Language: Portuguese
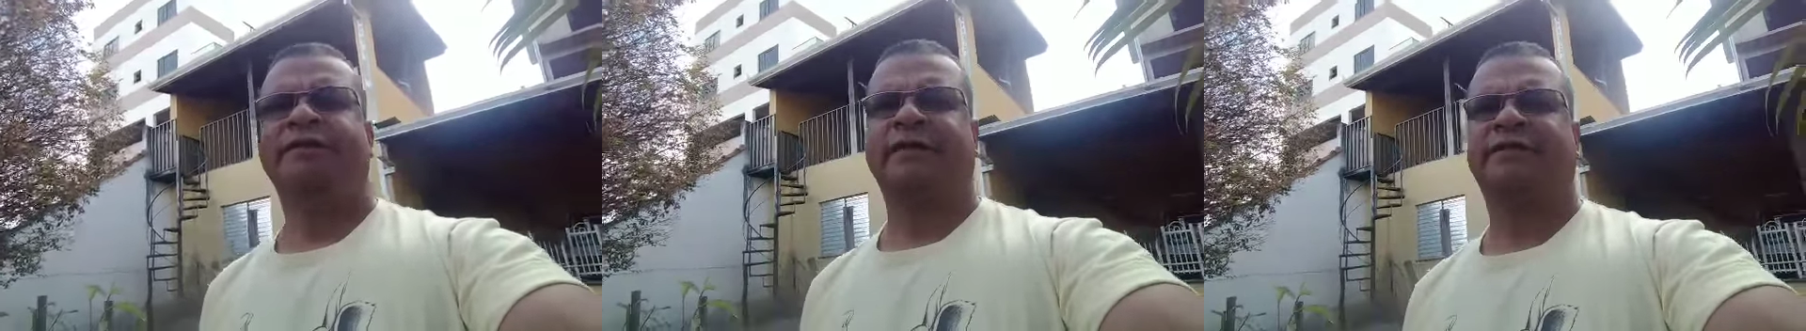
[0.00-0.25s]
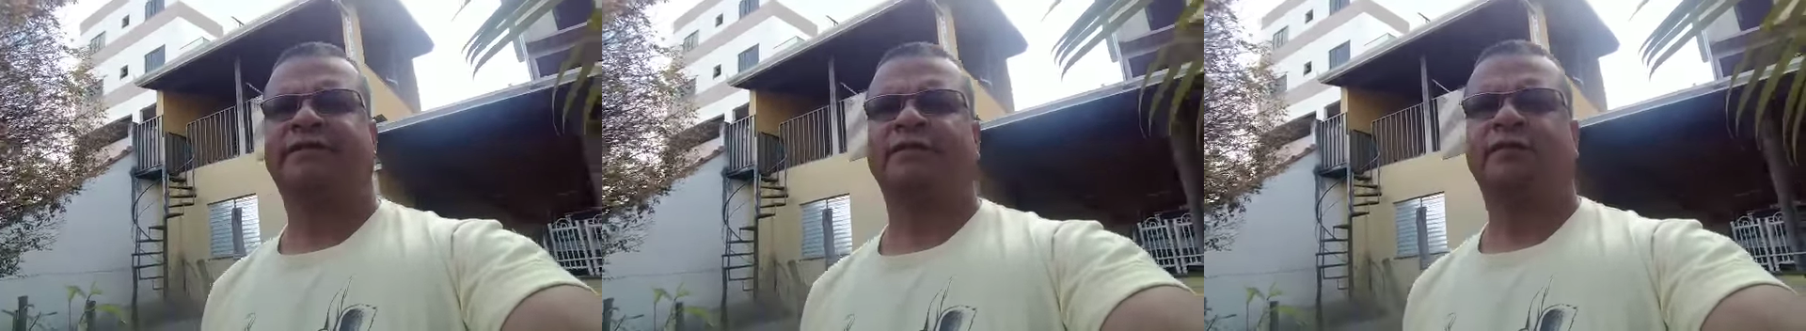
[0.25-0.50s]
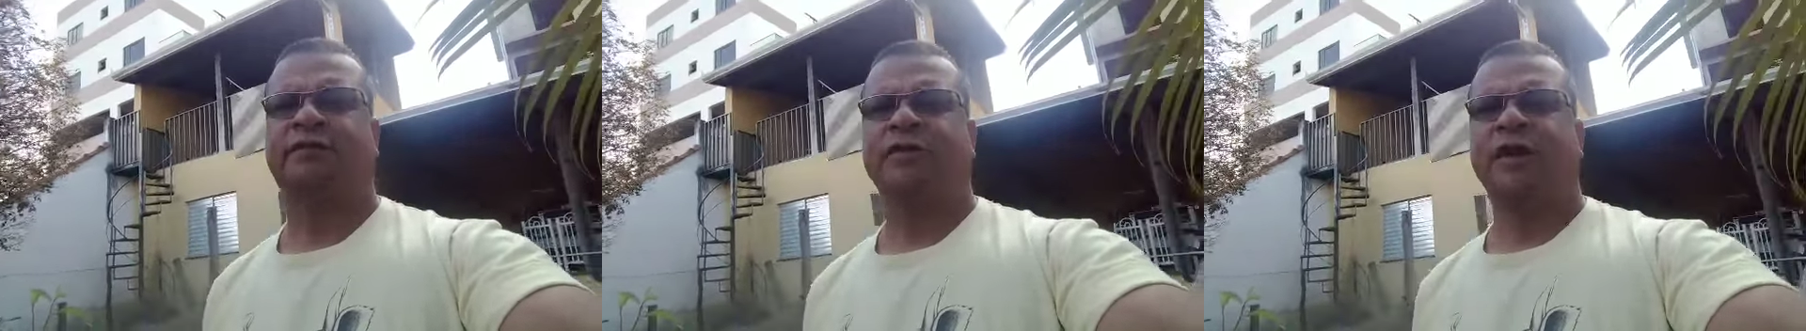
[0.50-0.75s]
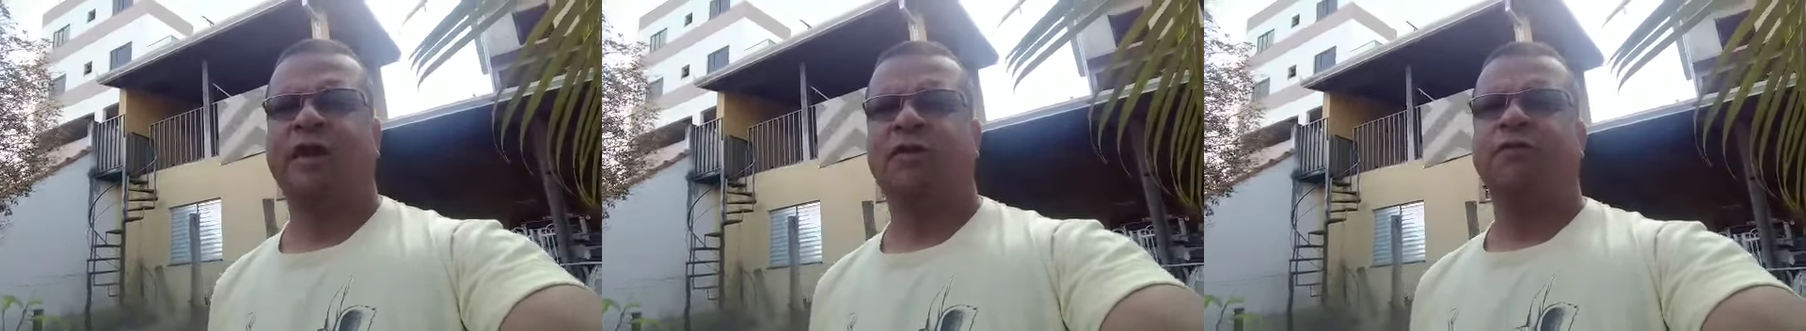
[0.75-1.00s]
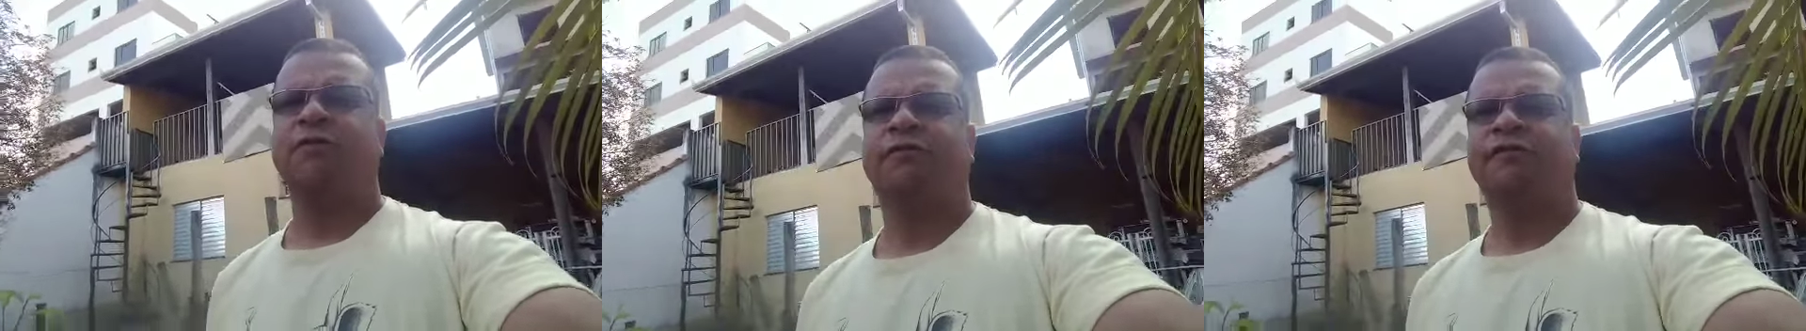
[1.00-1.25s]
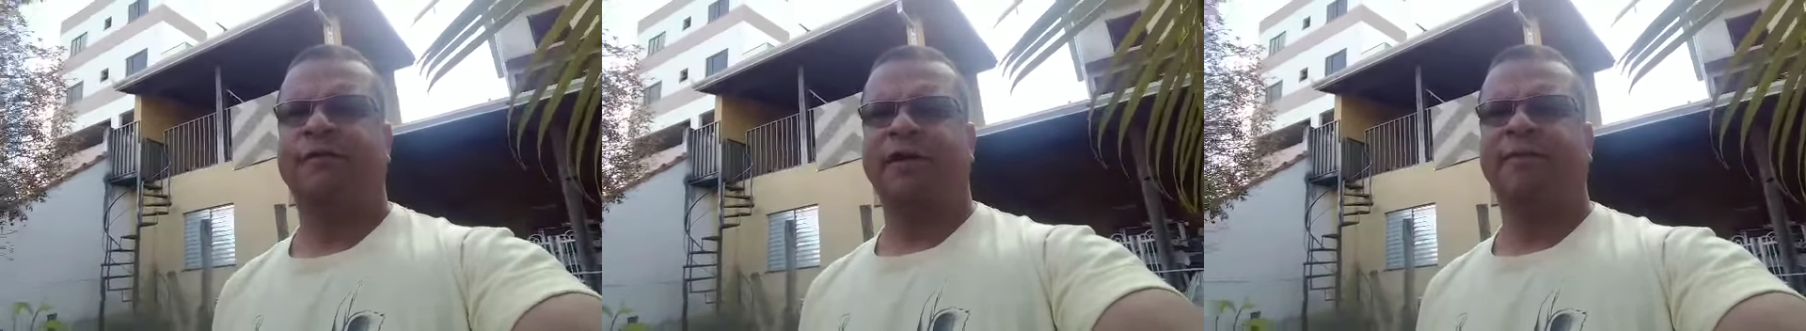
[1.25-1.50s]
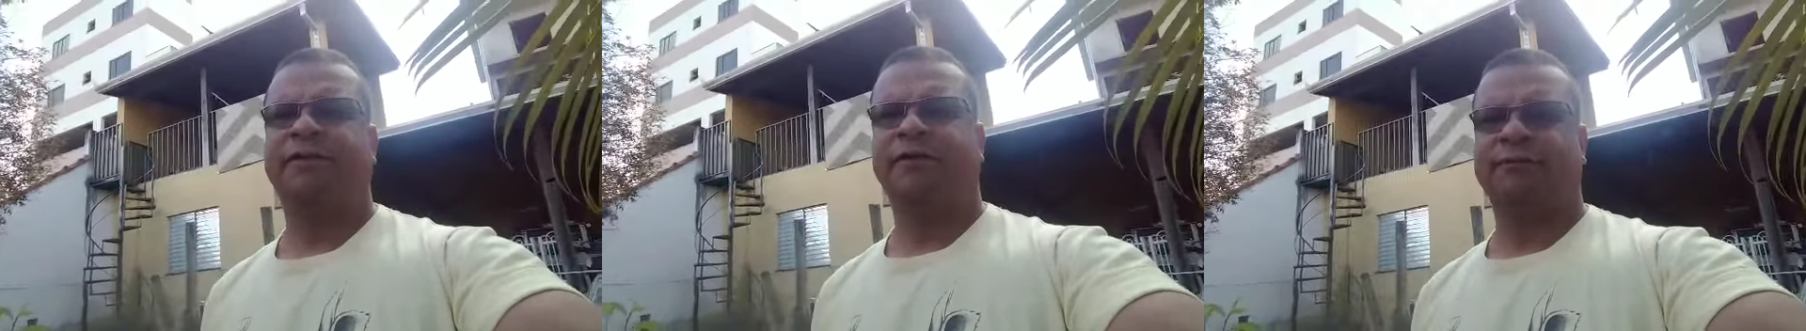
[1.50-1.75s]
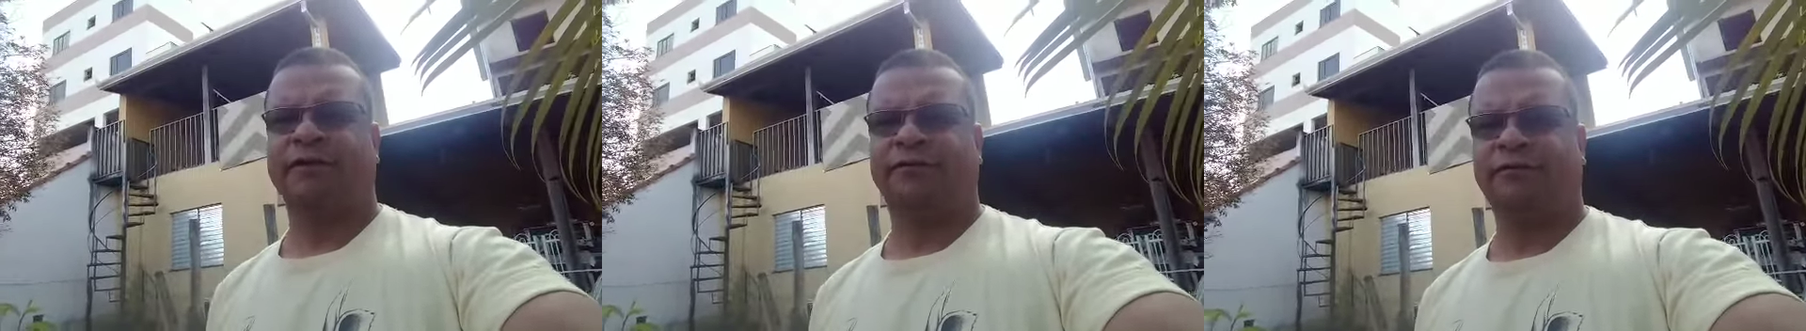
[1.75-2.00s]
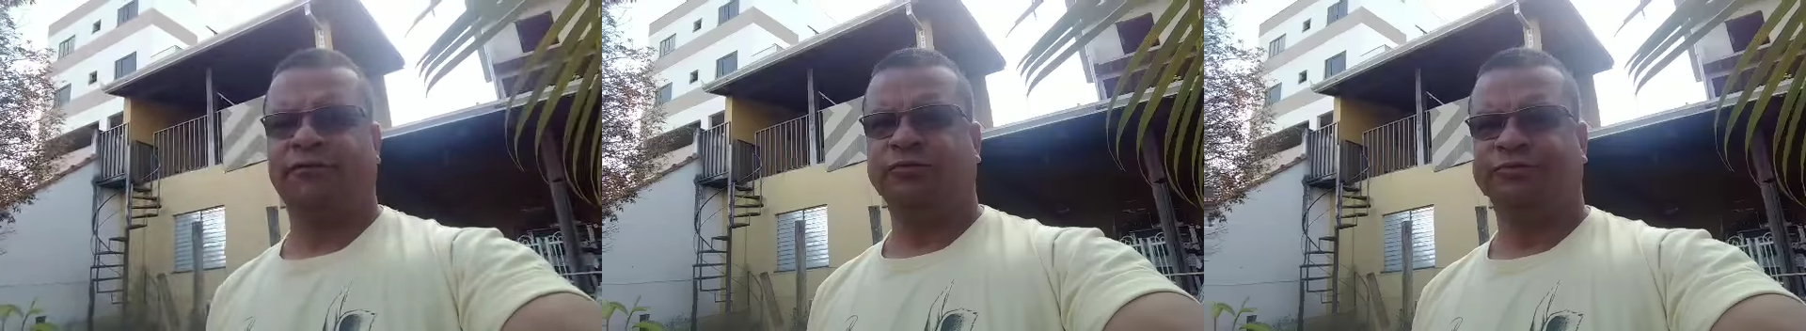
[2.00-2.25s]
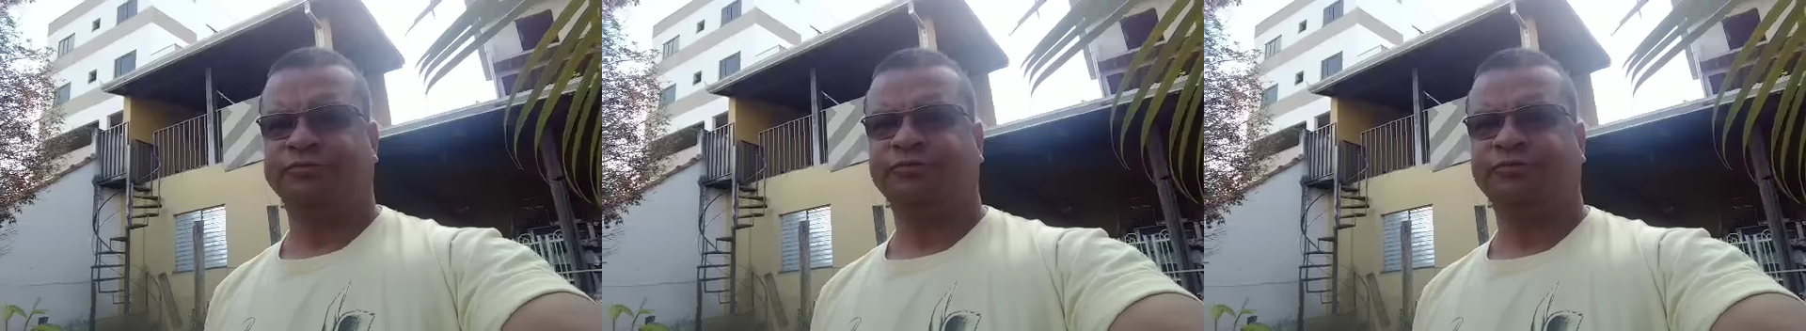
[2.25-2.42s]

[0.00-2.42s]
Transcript: inscreva-se no nosso canal, Família Militar Brasil.